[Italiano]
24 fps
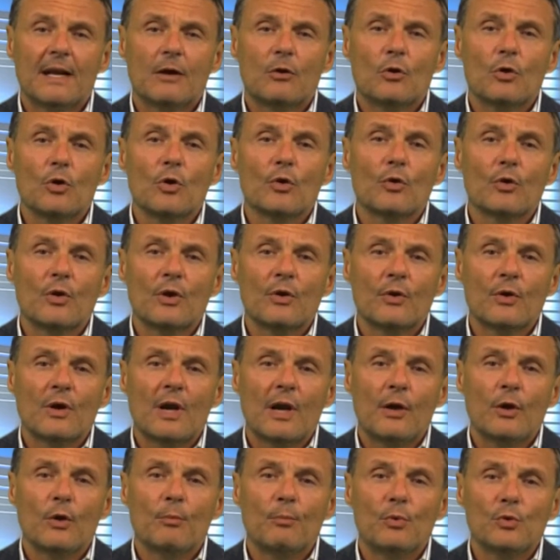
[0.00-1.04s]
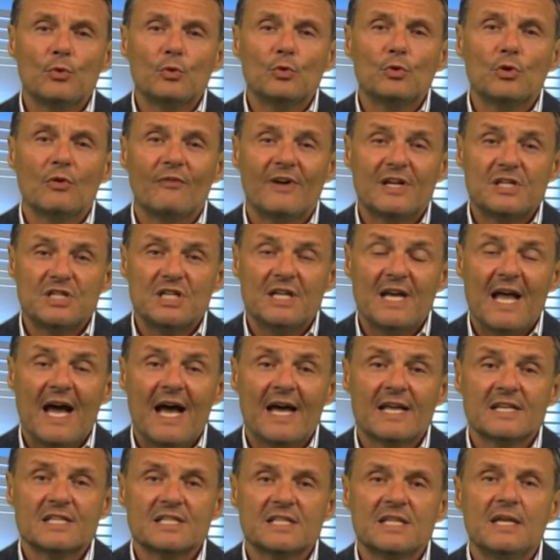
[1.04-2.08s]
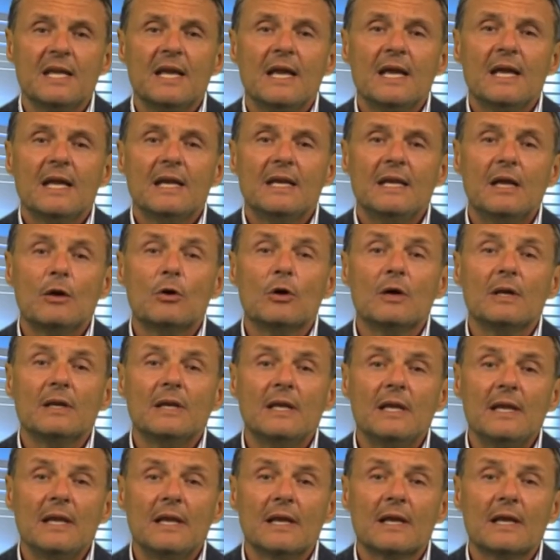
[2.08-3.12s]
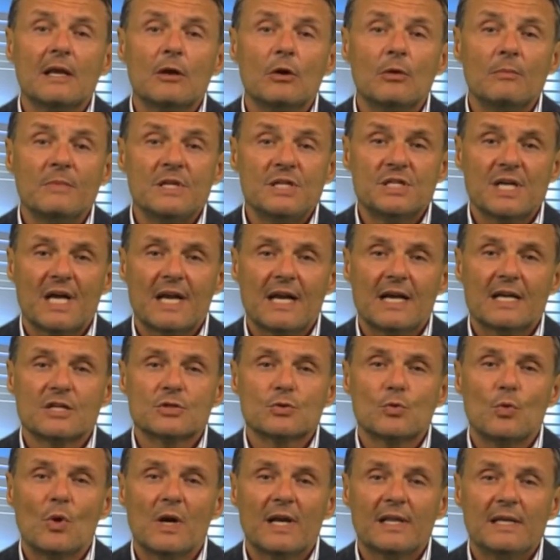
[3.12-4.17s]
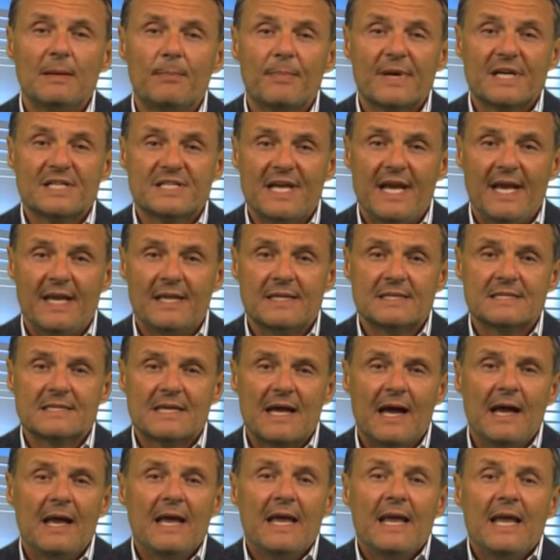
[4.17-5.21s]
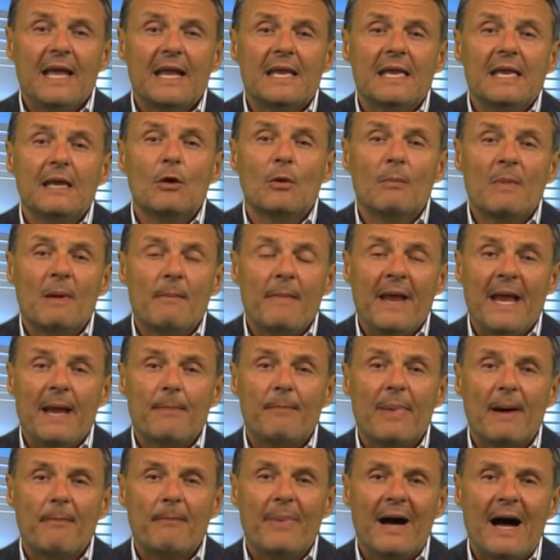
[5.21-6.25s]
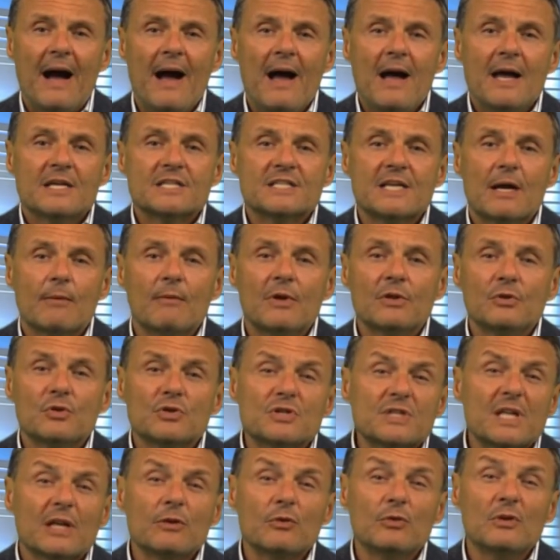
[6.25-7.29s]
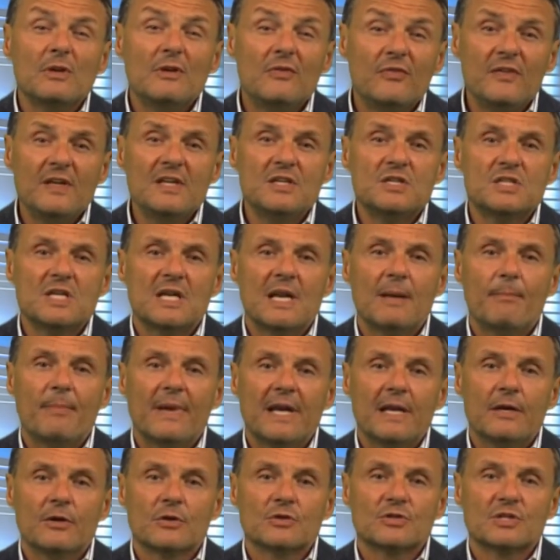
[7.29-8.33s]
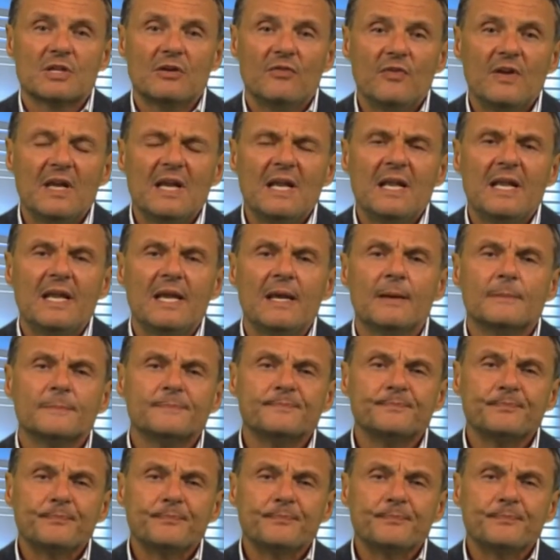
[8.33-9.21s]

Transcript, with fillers: a coloro che non hanno potuto vaccinarsi di, di ricominciare lasciare la scuola di presenza e chi come me e papà sa quanto è stato difficile per i nostri figli